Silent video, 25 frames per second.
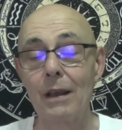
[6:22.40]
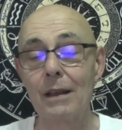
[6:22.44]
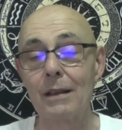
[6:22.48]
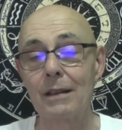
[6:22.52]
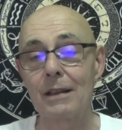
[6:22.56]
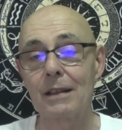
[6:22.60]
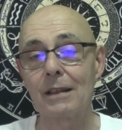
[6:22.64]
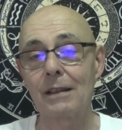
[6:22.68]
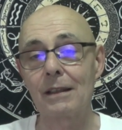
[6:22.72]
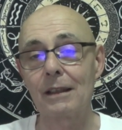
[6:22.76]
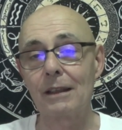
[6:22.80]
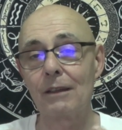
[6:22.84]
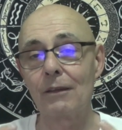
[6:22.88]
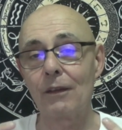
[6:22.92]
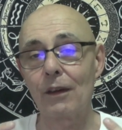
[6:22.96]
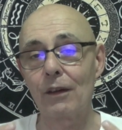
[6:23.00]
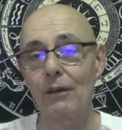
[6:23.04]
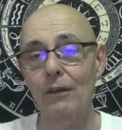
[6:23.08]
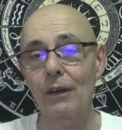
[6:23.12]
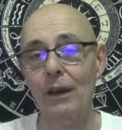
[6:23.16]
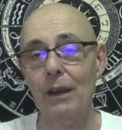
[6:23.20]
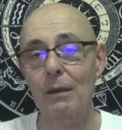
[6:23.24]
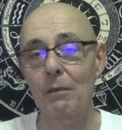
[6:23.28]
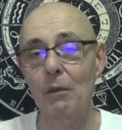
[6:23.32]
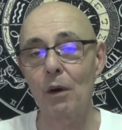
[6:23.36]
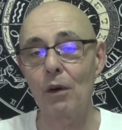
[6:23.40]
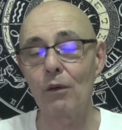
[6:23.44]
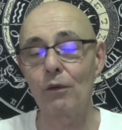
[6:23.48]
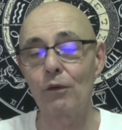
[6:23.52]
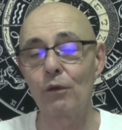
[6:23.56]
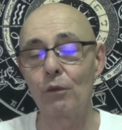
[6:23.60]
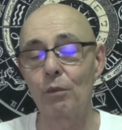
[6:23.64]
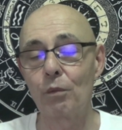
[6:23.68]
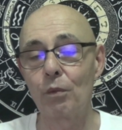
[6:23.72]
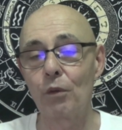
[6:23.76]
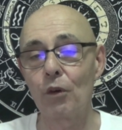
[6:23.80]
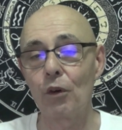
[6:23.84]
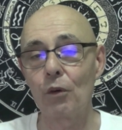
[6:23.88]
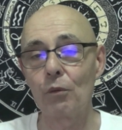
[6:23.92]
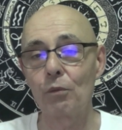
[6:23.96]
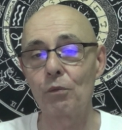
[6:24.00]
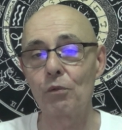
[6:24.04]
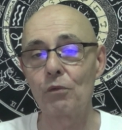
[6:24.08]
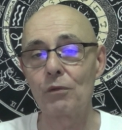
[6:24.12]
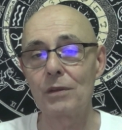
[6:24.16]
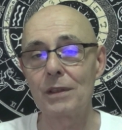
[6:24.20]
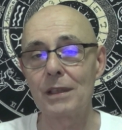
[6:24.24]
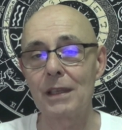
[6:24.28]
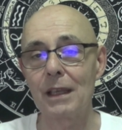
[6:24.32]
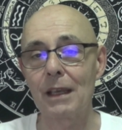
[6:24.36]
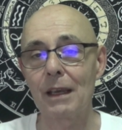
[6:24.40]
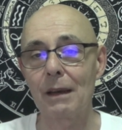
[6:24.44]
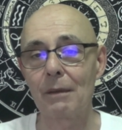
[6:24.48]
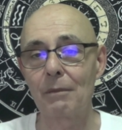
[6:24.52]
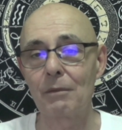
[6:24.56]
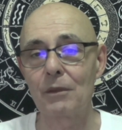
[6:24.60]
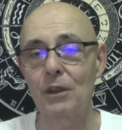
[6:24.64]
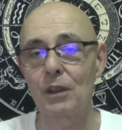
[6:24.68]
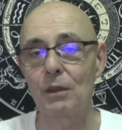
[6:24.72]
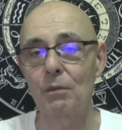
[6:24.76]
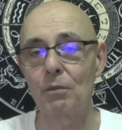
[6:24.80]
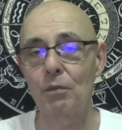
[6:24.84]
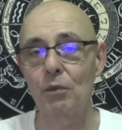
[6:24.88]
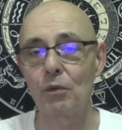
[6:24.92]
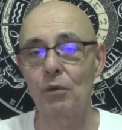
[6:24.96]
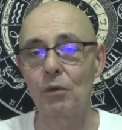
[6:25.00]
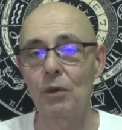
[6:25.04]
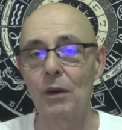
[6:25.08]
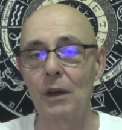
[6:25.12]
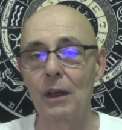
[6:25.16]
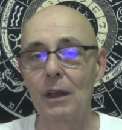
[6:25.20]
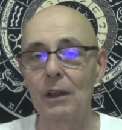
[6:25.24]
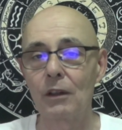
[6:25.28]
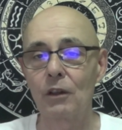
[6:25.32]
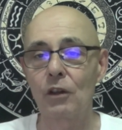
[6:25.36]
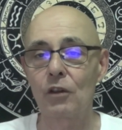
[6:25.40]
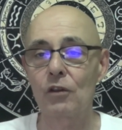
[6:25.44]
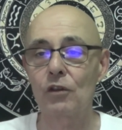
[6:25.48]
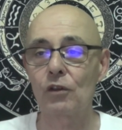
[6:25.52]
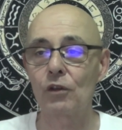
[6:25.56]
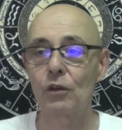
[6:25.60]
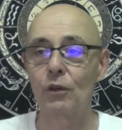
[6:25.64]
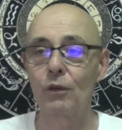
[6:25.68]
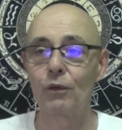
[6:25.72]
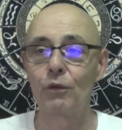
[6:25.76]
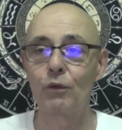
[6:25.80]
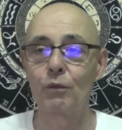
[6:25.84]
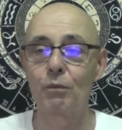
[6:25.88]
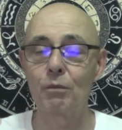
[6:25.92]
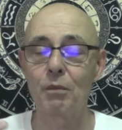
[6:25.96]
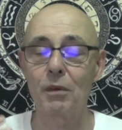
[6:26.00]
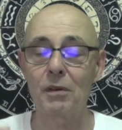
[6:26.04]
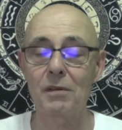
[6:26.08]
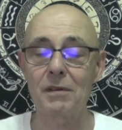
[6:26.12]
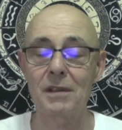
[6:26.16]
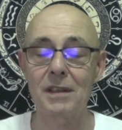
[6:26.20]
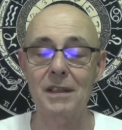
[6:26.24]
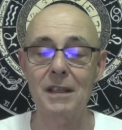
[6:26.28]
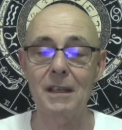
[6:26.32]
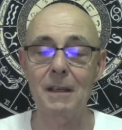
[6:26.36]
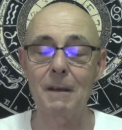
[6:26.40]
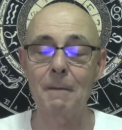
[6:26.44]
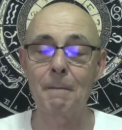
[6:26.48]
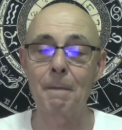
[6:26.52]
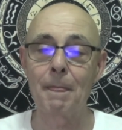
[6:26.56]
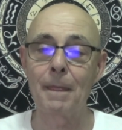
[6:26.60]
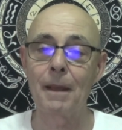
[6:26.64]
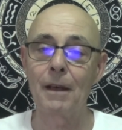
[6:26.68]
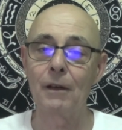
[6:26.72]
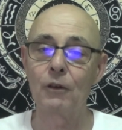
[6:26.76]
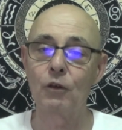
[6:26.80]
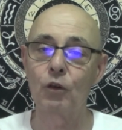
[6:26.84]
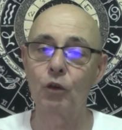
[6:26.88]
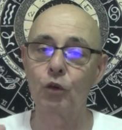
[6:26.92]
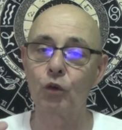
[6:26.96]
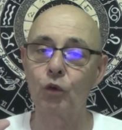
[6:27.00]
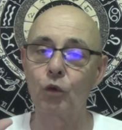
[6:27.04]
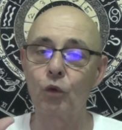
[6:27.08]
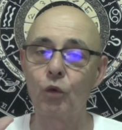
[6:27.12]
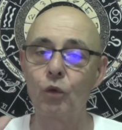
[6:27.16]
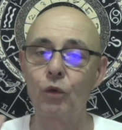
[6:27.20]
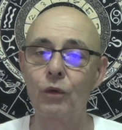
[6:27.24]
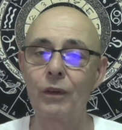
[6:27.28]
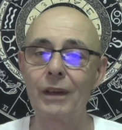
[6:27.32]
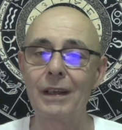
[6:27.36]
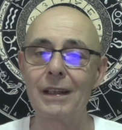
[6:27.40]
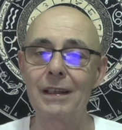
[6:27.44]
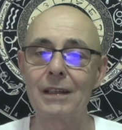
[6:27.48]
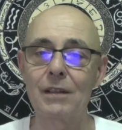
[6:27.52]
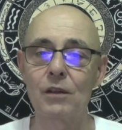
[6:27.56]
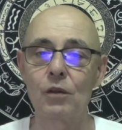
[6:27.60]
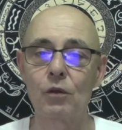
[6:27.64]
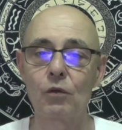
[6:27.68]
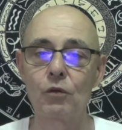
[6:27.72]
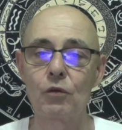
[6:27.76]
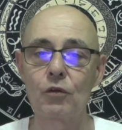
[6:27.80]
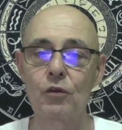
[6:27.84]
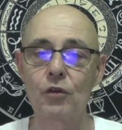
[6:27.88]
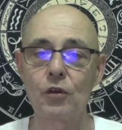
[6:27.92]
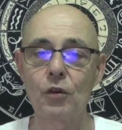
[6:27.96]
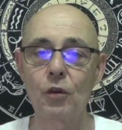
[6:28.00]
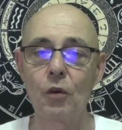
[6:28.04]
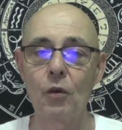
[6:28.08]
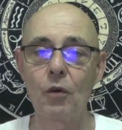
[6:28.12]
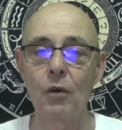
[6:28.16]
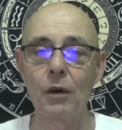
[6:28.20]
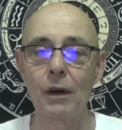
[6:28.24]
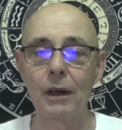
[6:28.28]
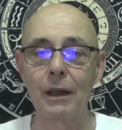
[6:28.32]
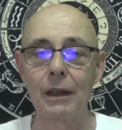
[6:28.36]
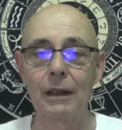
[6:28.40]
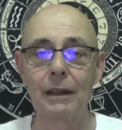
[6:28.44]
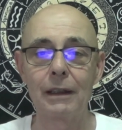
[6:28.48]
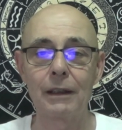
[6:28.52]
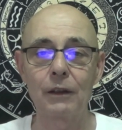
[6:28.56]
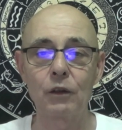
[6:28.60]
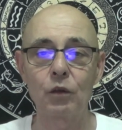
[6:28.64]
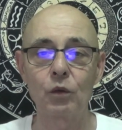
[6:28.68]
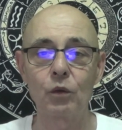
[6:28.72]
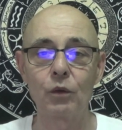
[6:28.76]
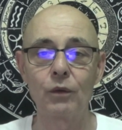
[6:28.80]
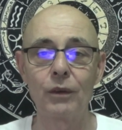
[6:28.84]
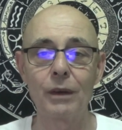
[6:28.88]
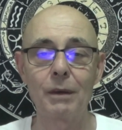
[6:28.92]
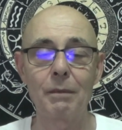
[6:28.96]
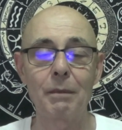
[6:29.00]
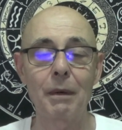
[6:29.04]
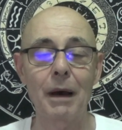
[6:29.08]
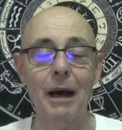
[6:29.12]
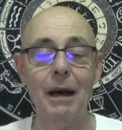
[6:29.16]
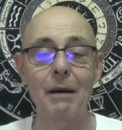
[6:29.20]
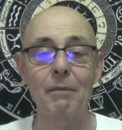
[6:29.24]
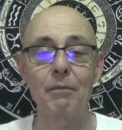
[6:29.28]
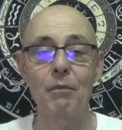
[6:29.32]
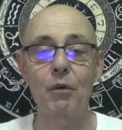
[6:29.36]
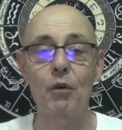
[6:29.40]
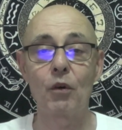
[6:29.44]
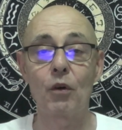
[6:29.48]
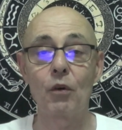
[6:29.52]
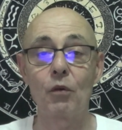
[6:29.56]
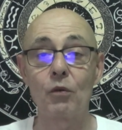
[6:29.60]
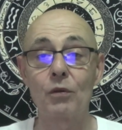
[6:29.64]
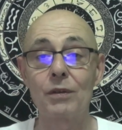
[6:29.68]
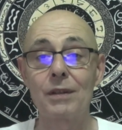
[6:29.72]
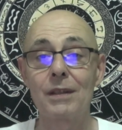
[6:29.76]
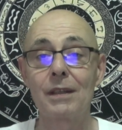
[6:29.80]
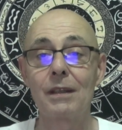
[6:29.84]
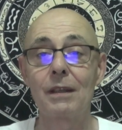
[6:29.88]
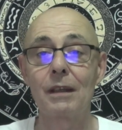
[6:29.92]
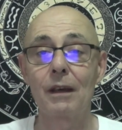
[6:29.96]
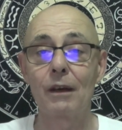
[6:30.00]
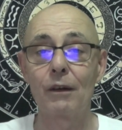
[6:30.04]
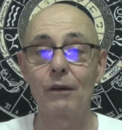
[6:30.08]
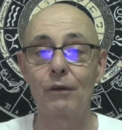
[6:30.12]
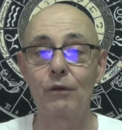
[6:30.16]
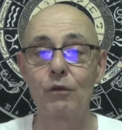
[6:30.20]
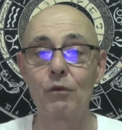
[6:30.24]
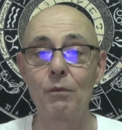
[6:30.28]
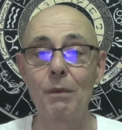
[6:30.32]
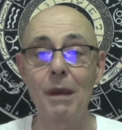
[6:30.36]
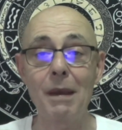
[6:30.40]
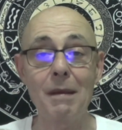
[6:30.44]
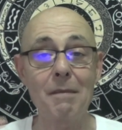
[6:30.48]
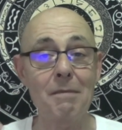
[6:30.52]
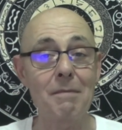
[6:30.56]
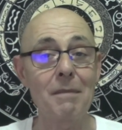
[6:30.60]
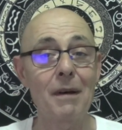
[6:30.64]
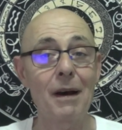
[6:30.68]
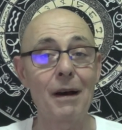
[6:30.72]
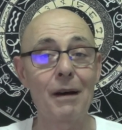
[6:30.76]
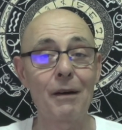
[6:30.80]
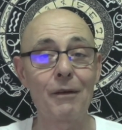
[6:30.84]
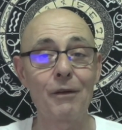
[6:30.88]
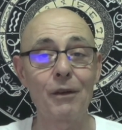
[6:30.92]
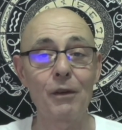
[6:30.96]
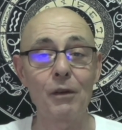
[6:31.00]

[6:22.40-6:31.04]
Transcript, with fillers: C'est ce qui va vraiment vous propulser un petit peu dans ce que vous pensez, de trouver des solutions, les trouver par rapport aussi à vous-même, mais à,